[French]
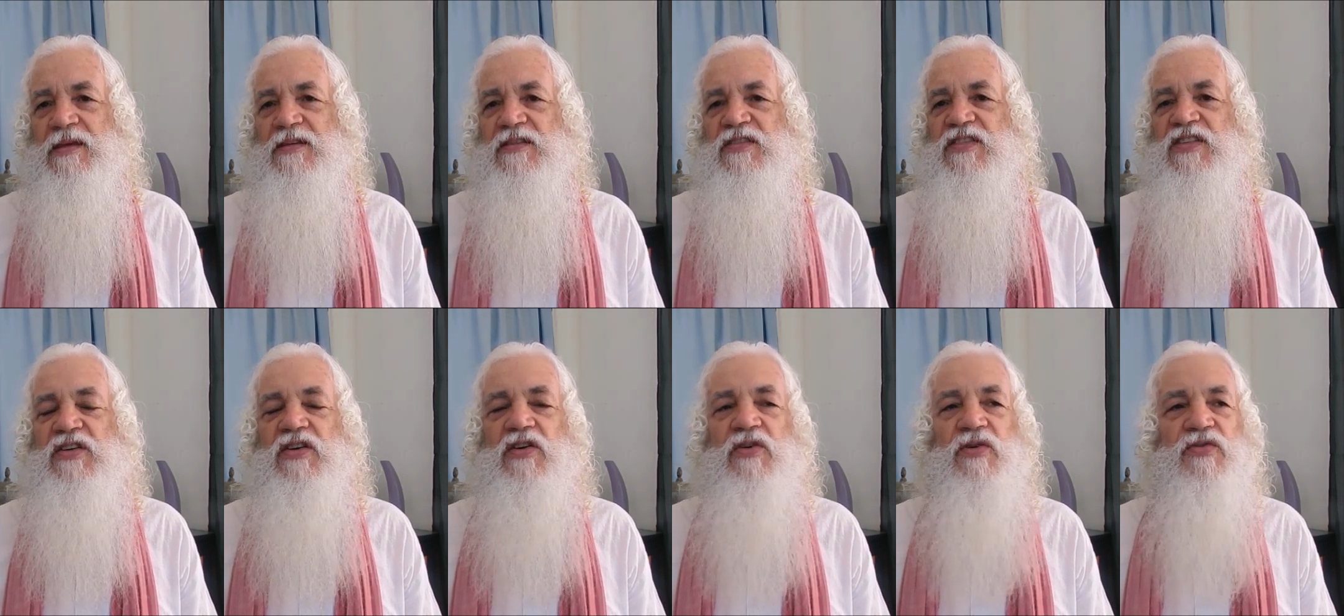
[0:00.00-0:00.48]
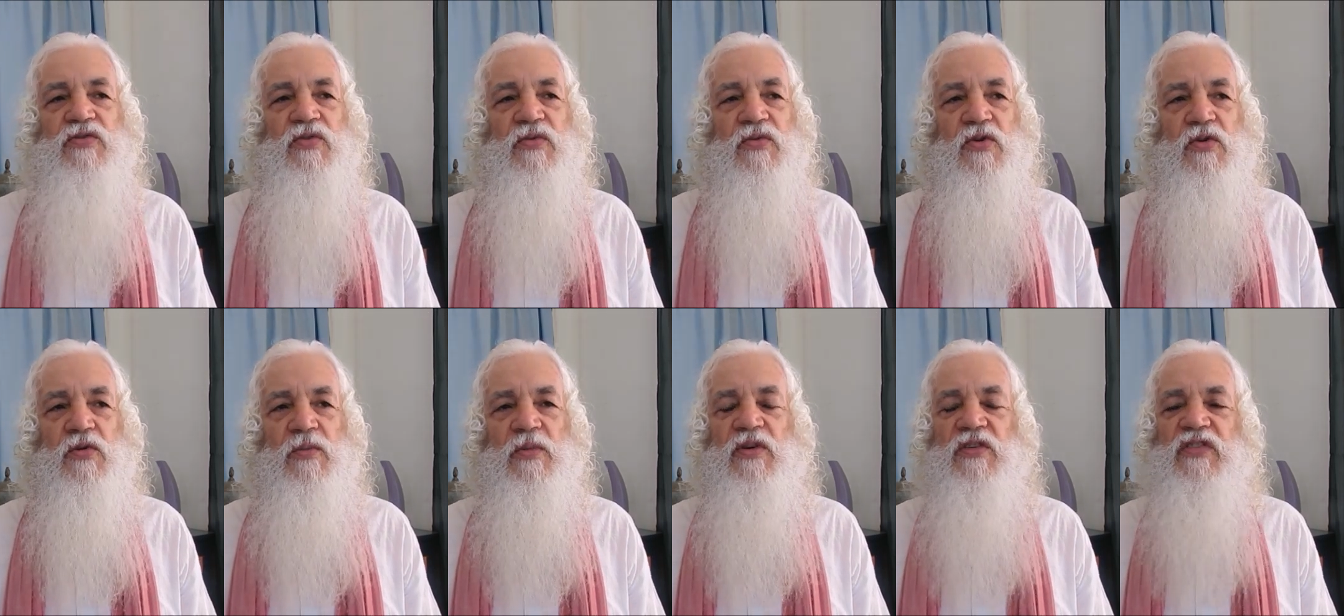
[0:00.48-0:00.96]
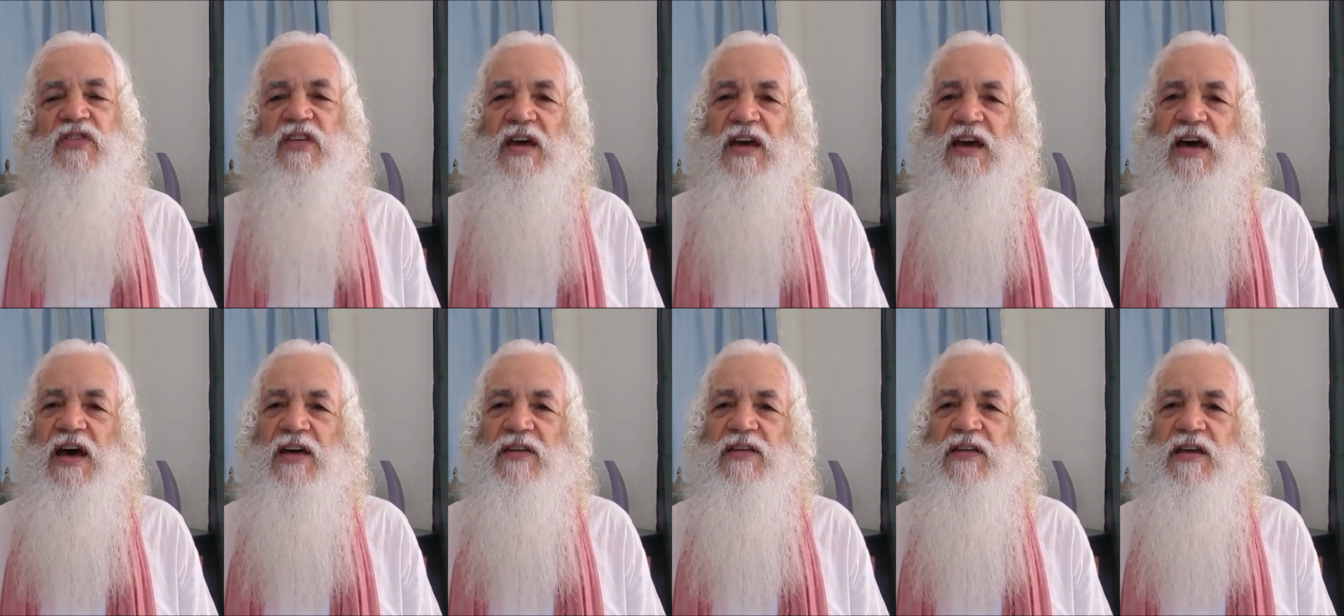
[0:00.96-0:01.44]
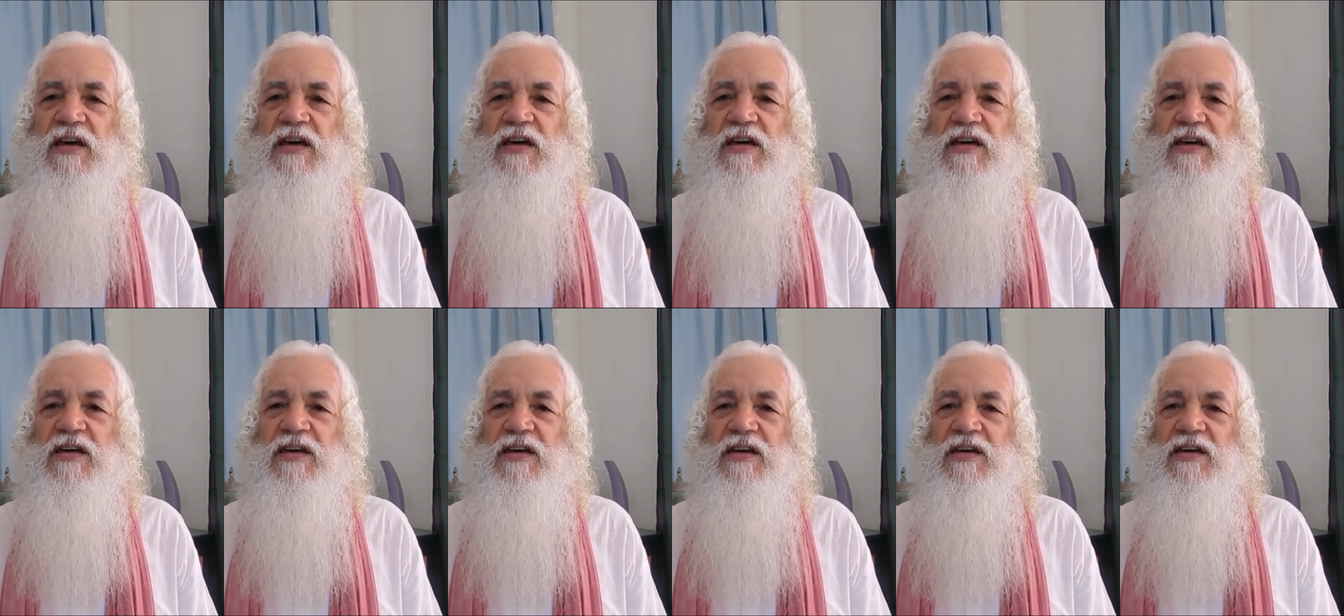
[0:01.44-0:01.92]
C'est quand on commence à
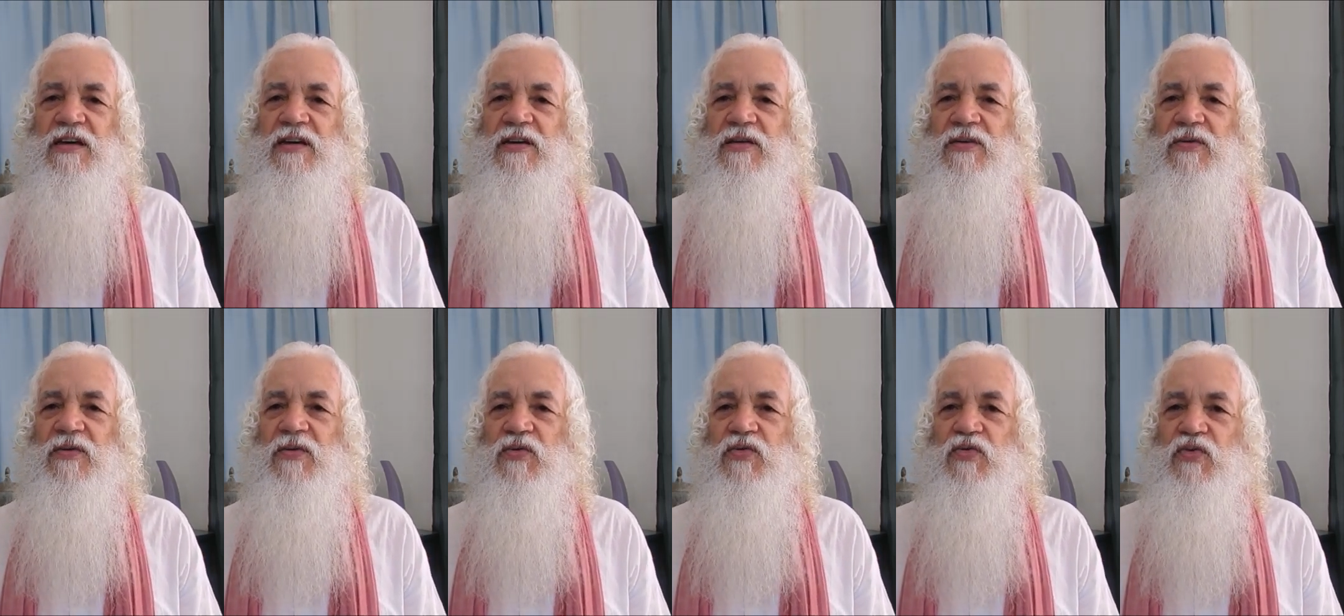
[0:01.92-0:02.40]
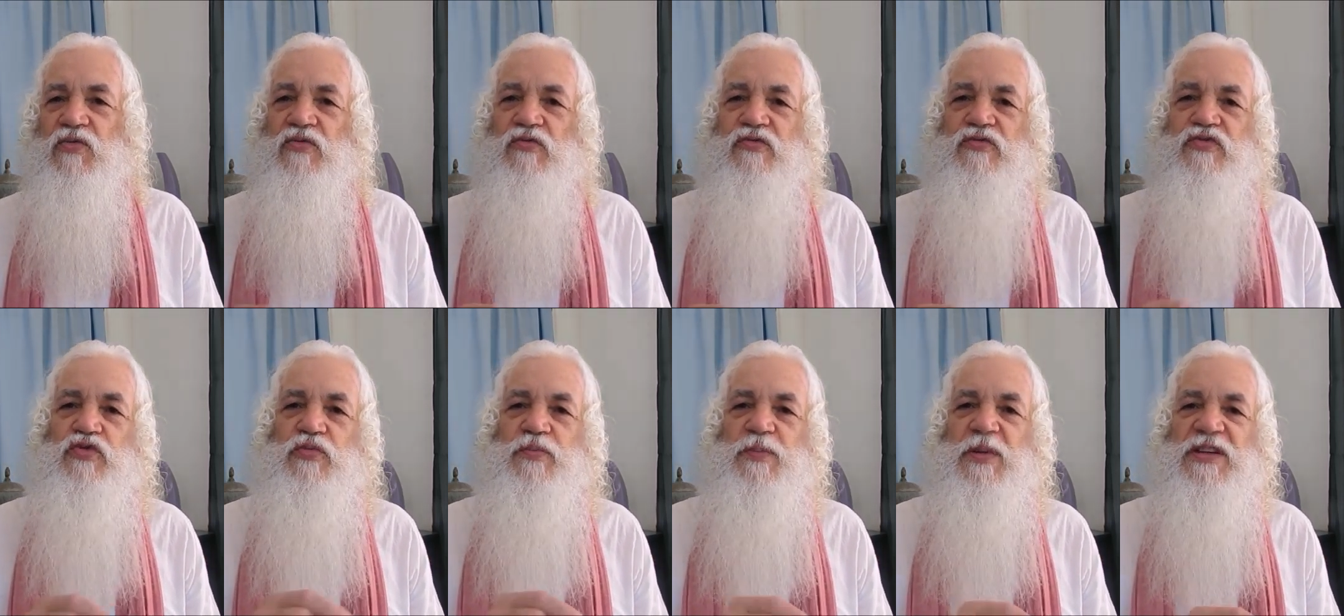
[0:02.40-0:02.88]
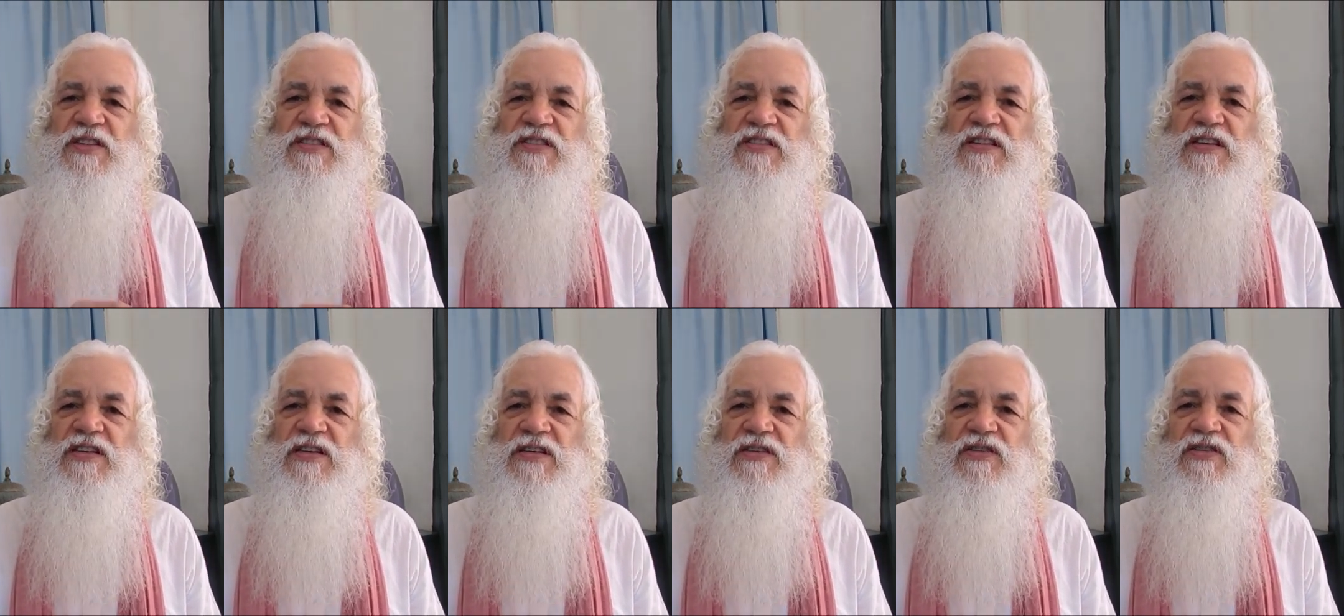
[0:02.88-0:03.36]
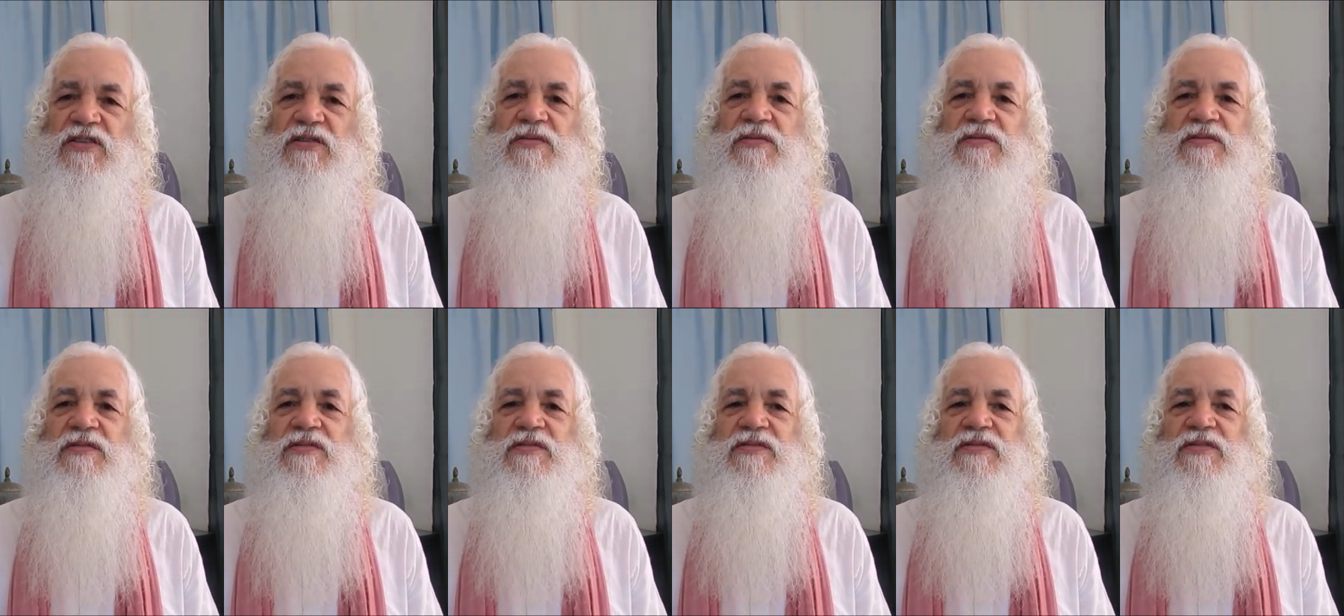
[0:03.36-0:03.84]
garder, on trouve du plaisir
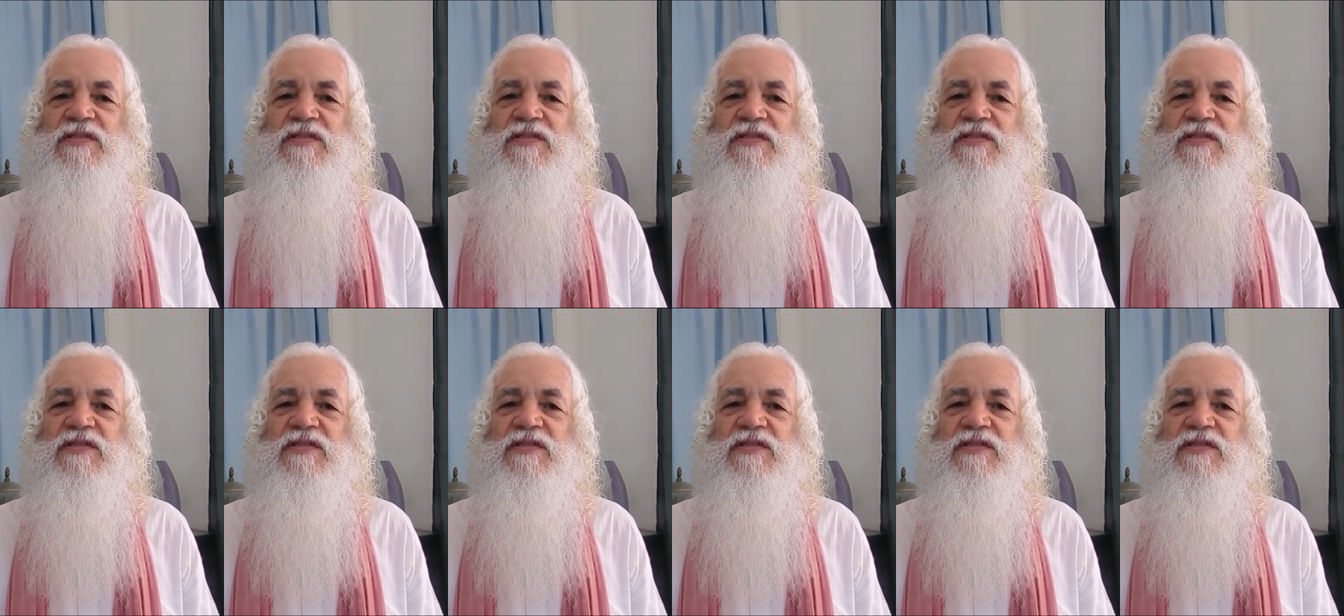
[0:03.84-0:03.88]
dans